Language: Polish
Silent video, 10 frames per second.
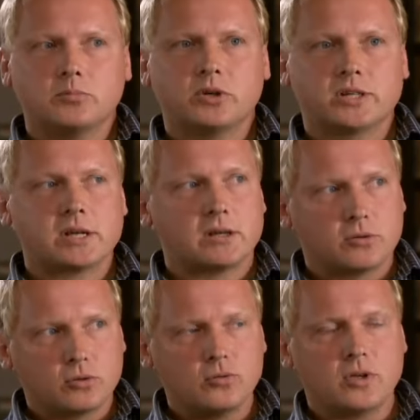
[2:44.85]
pokazałem,
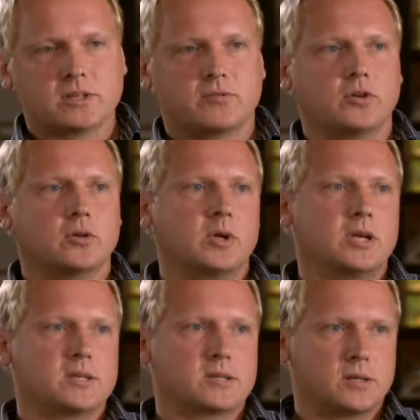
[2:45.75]
tu jest twoje
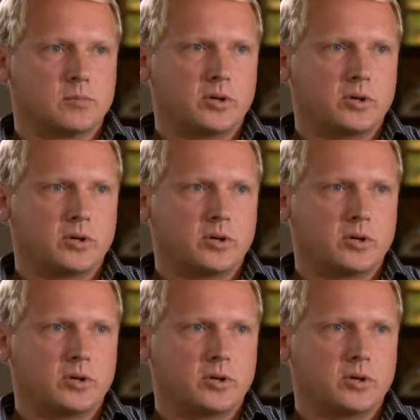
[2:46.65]
miejsce.